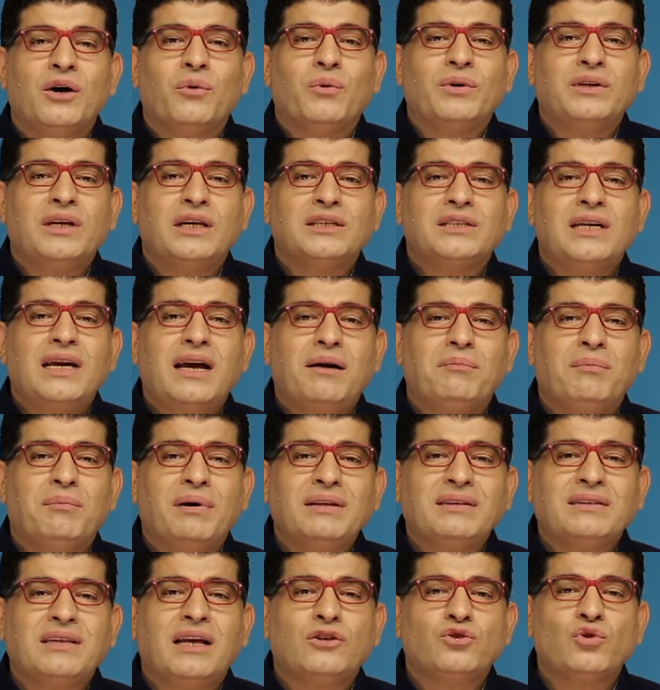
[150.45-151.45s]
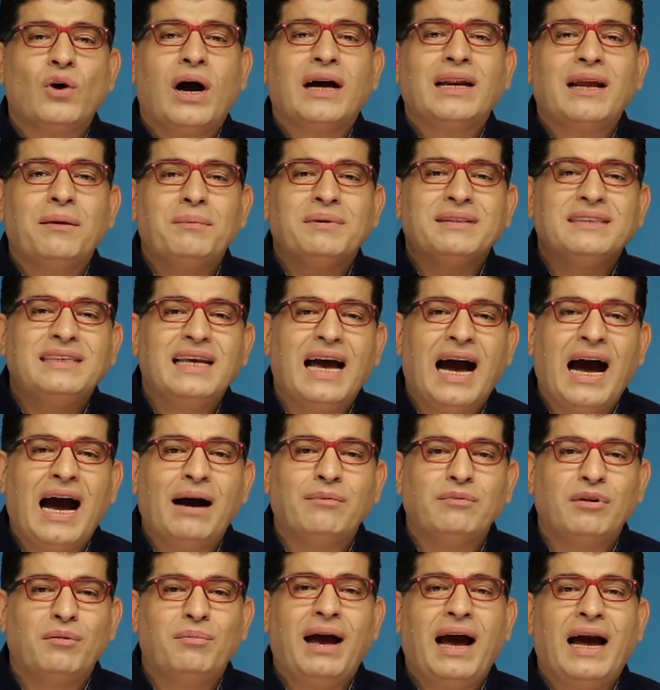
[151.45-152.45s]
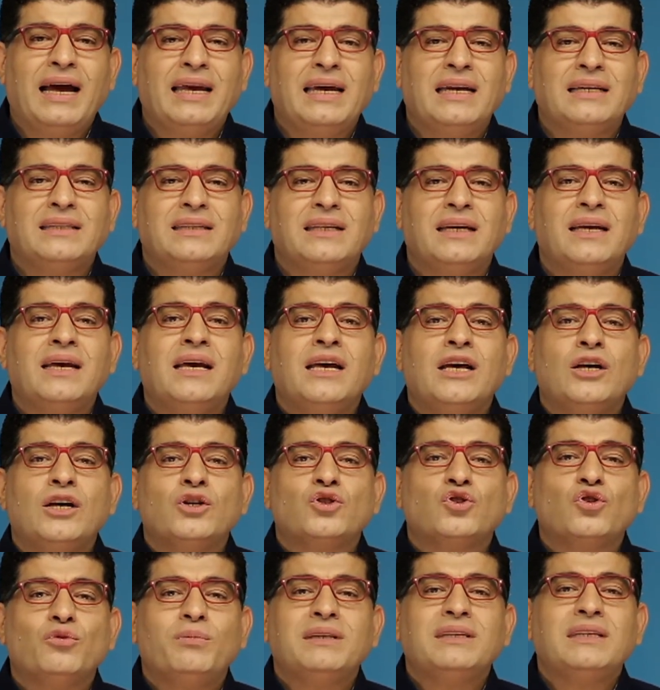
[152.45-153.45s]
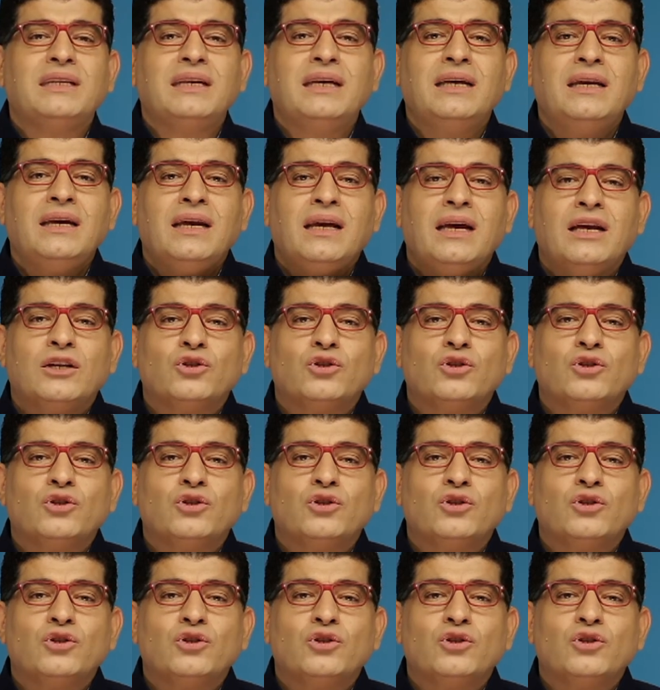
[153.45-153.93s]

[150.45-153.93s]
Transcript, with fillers: والنجاح بطل شو انا بدي اعمل بحياتي شو بدي